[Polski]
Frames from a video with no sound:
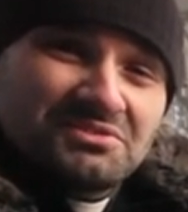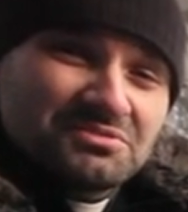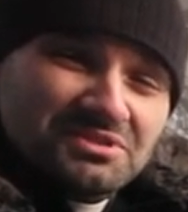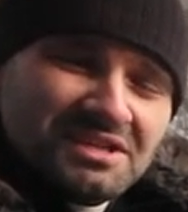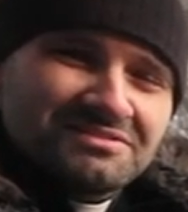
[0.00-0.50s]
I
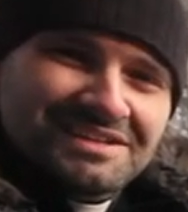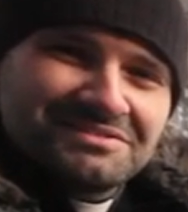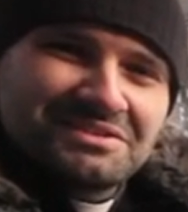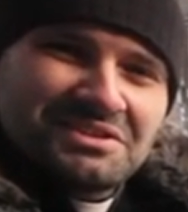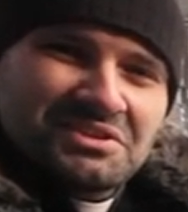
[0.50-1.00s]
to nie
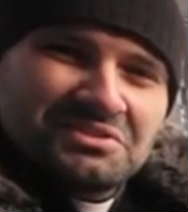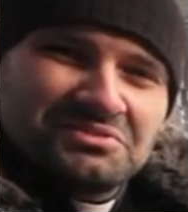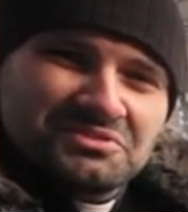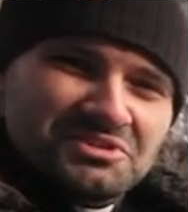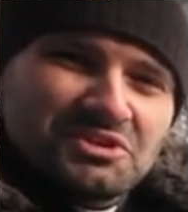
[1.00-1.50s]
ten
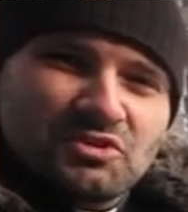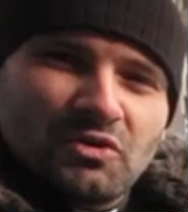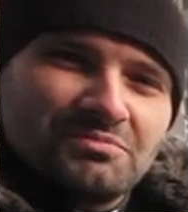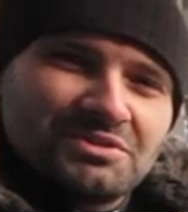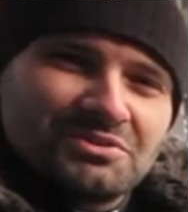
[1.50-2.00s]

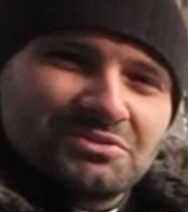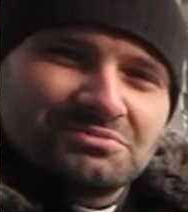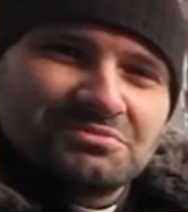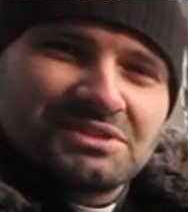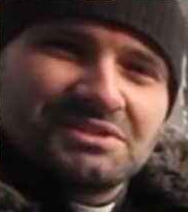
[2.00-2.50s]
znikomy, o
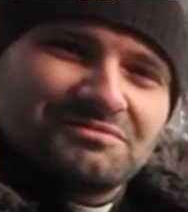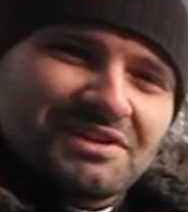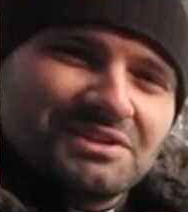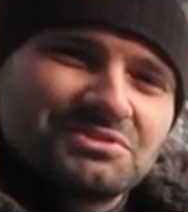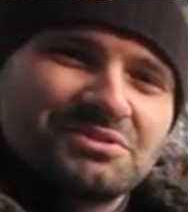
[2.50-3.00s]
który
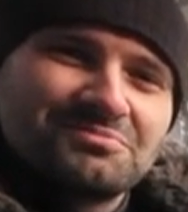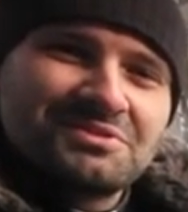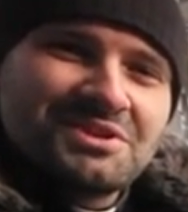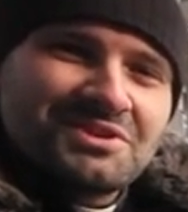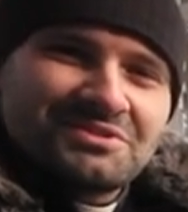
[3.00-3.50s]

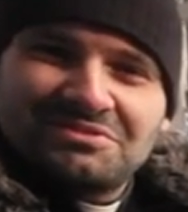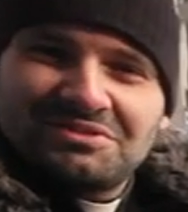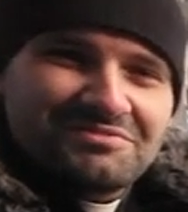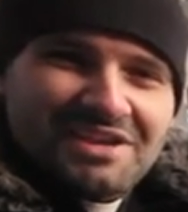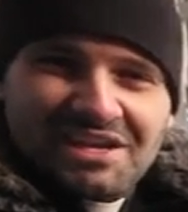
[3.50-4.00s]
walczą
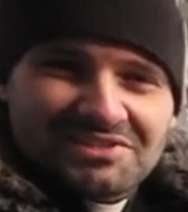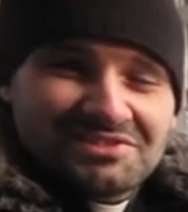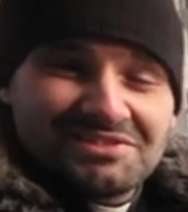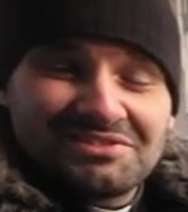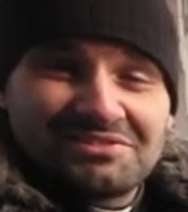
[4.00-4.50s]
y,
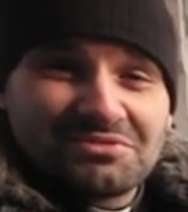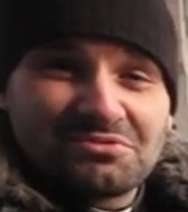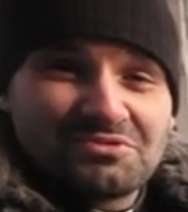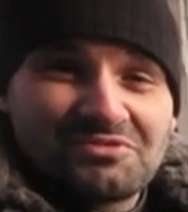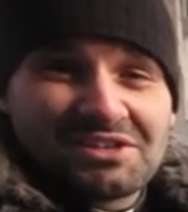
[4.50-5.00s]
gwiazdy
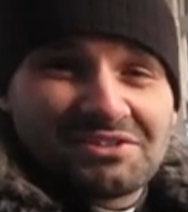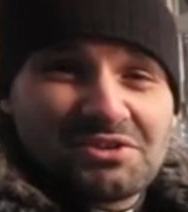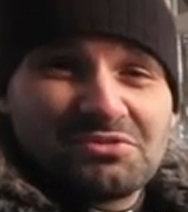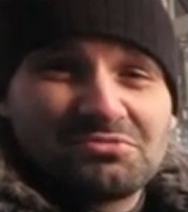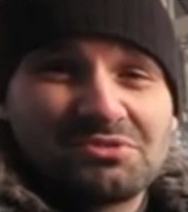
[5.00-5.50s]
tego
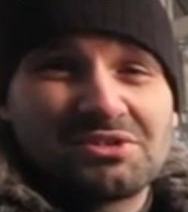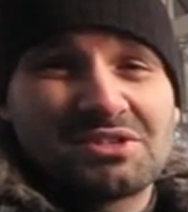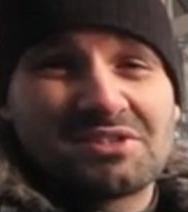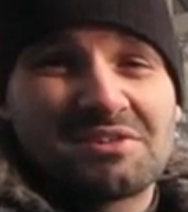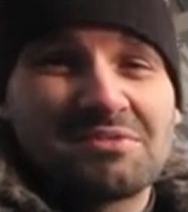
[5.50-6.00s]
świata i który
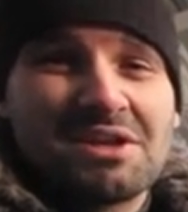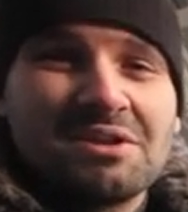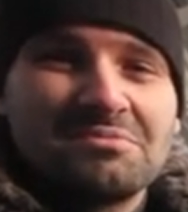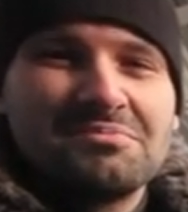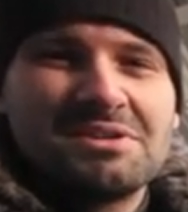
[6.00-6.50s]
czasem
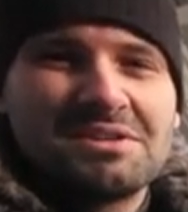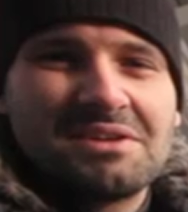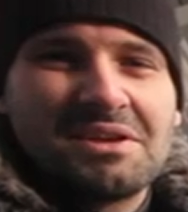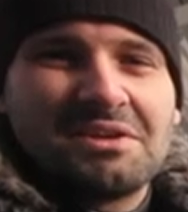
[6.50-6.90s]
my